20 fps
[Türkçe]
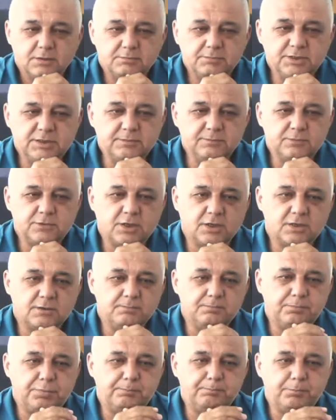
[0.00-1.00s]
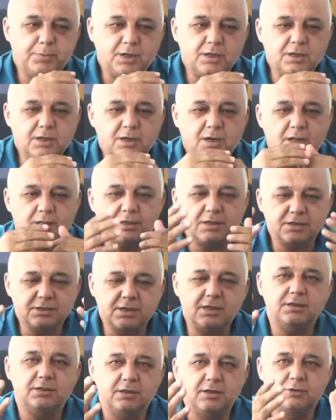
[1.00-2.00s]
Bizim takım balı
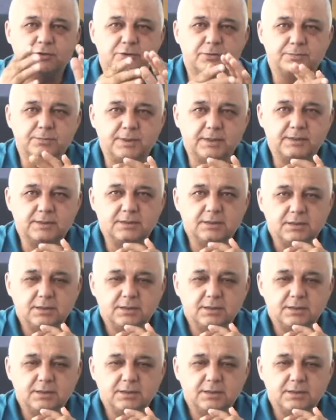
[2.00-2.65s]
kaldıracağını inanıyorum ben.